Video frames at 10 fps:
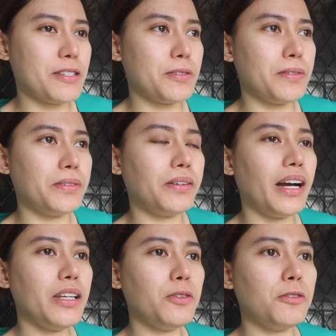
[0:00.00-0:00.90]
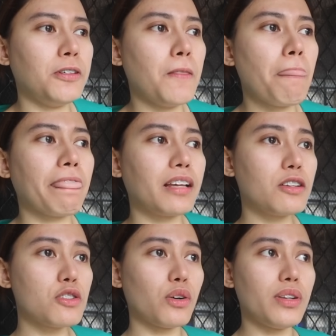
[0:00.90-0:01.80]
So, ayun.
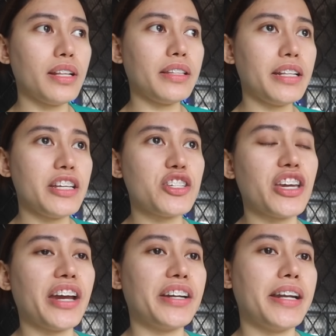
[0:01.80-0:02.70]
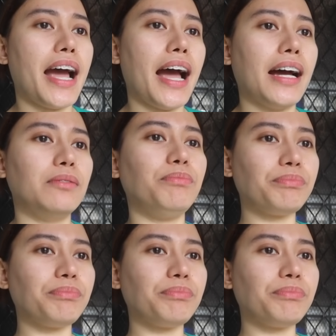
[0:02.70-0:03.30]
Gusto ko lang din i-share na. Ah.